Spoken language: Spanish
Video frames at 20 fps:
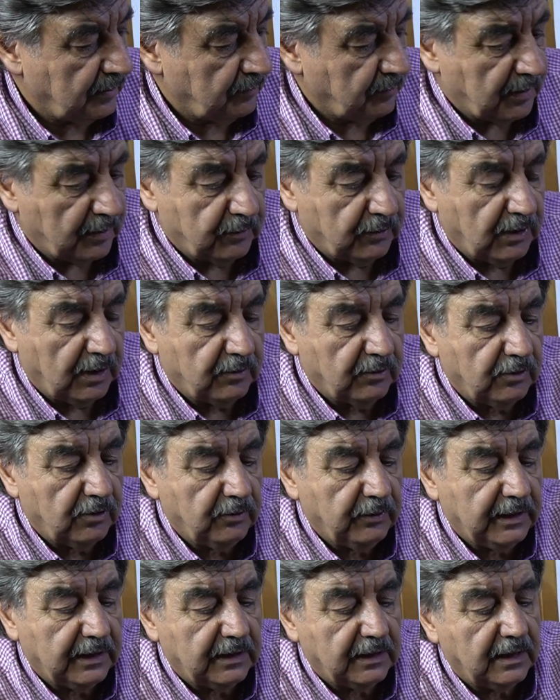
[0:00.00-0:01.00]
vamos a
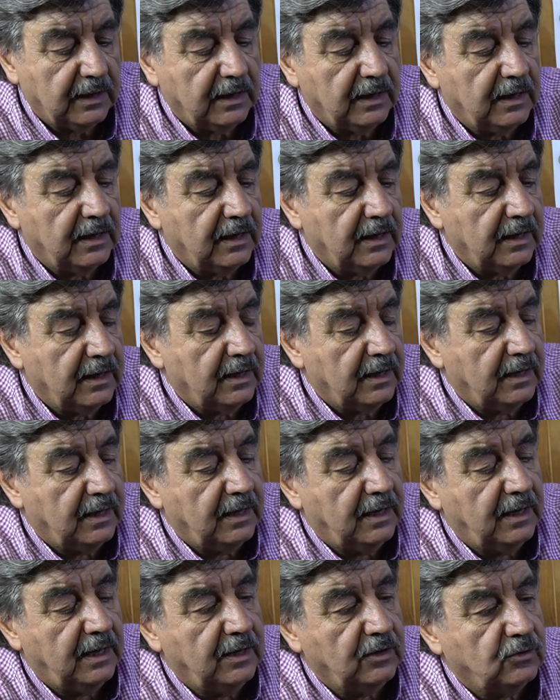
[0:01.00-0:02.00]
volver
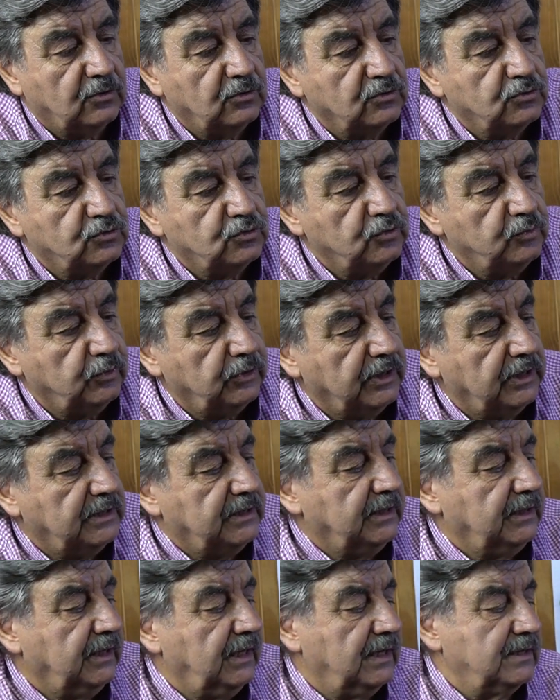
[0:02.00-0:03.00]
al consumo que
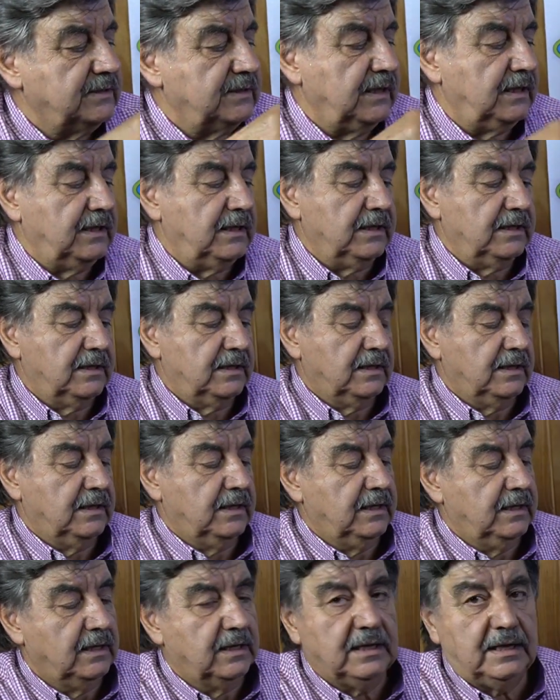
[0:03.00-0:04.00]
tiene la celda.
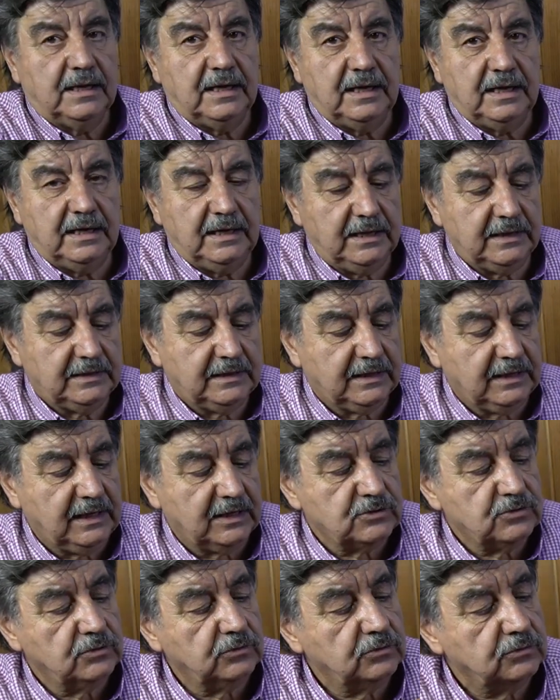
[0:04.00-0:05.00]
En este
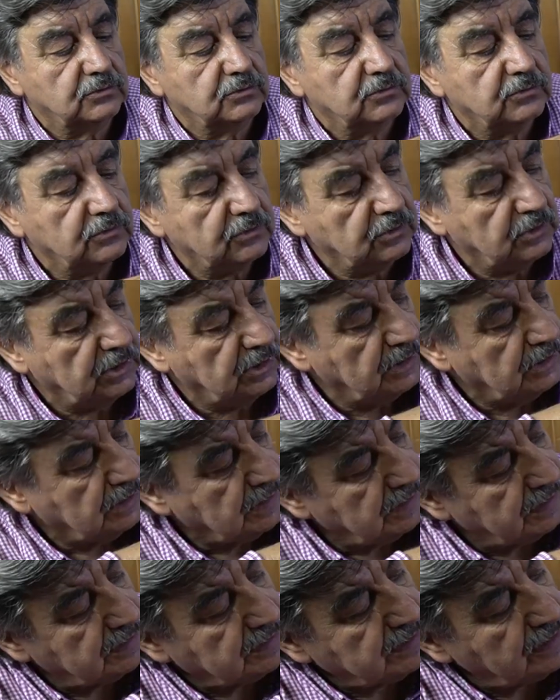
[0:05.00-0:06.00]
caso
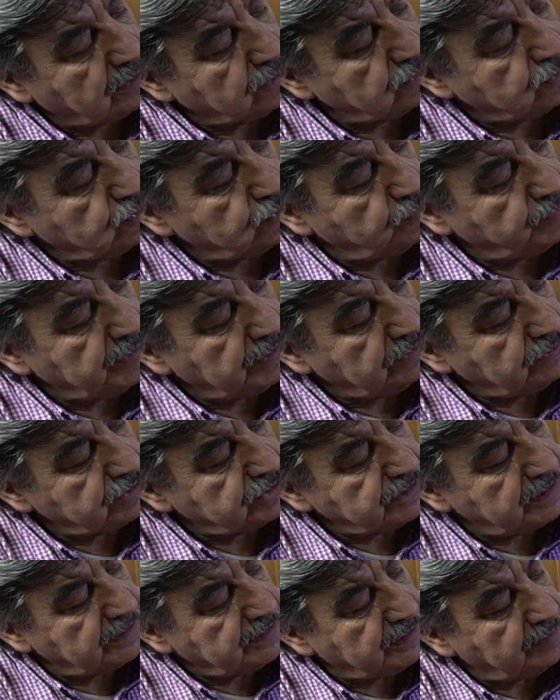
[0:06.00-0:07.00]
está consumiendo
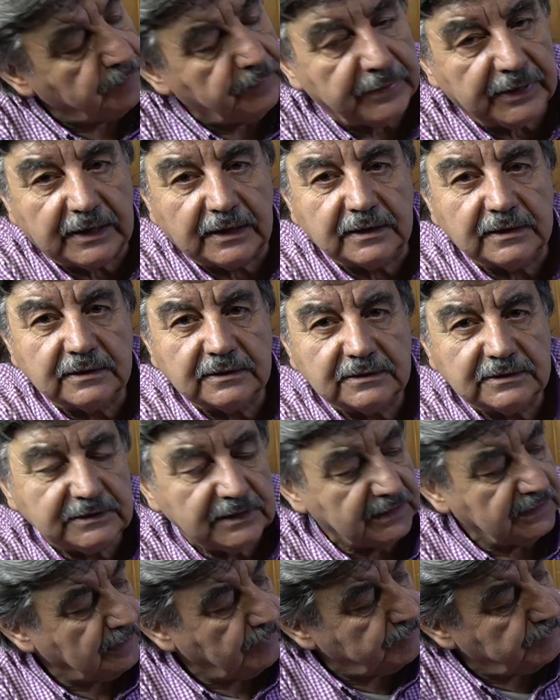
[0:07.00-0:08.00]
7 amperes,
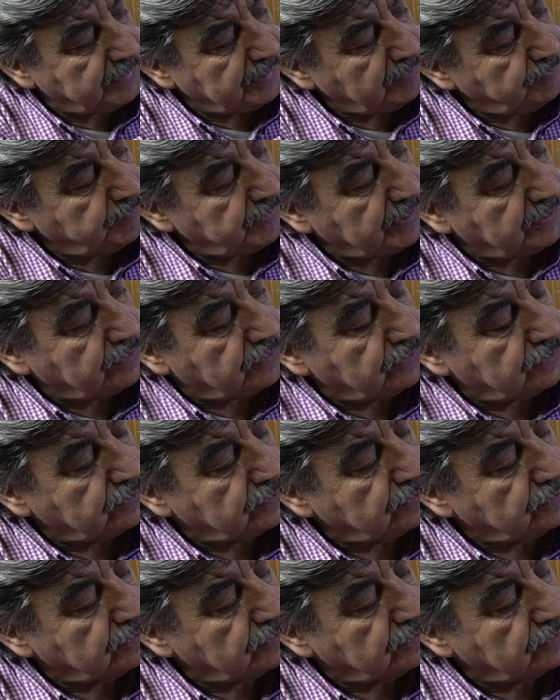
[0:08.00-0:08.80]
7 amperes y pico.